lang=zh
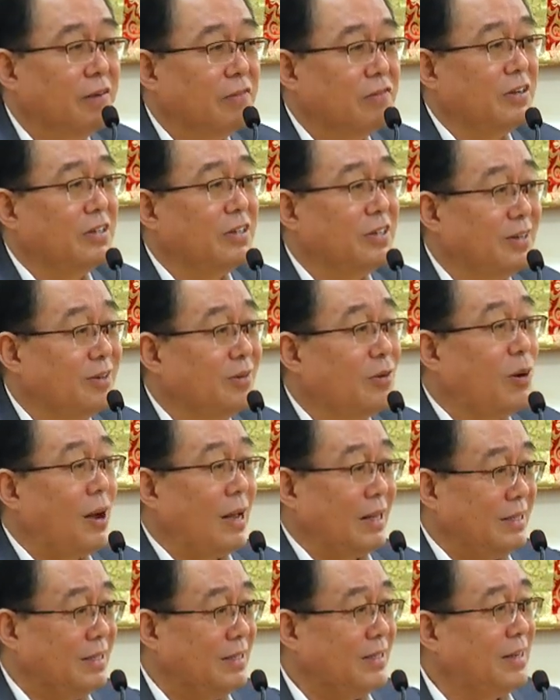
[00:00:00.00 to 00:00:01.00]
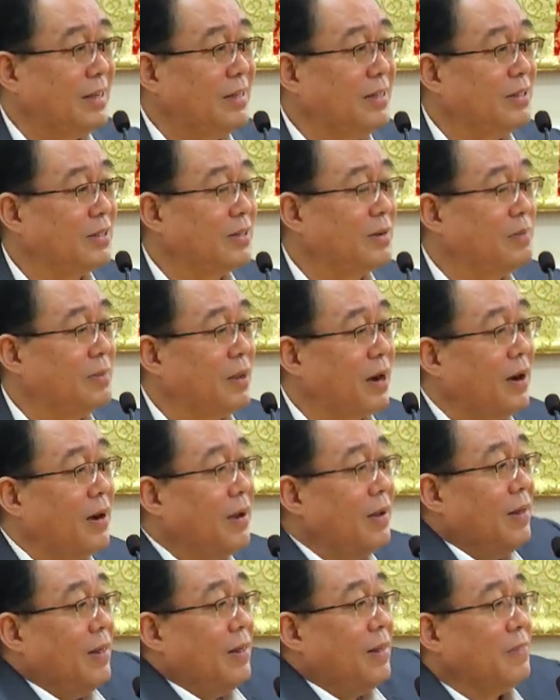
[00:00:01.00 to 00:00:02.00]
分身化气在你身边
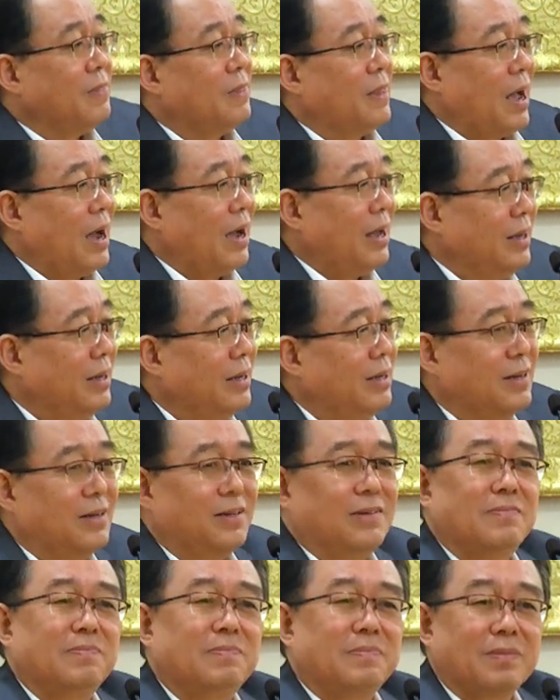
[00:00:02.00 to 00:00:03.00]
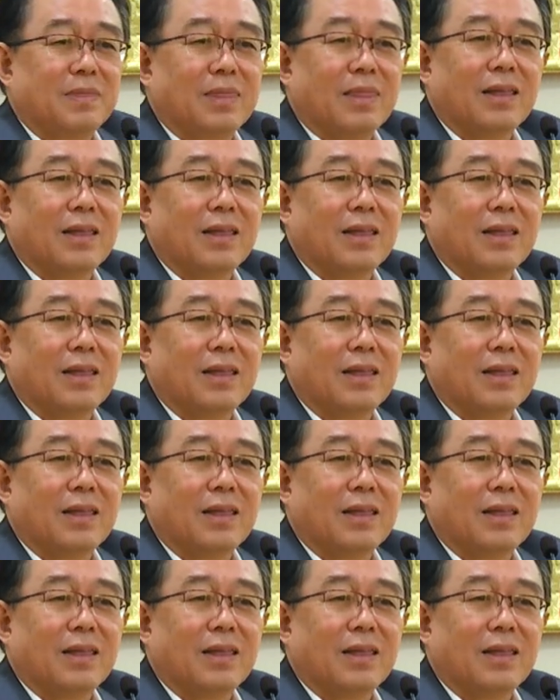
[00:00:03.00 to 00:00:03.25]
拿一个。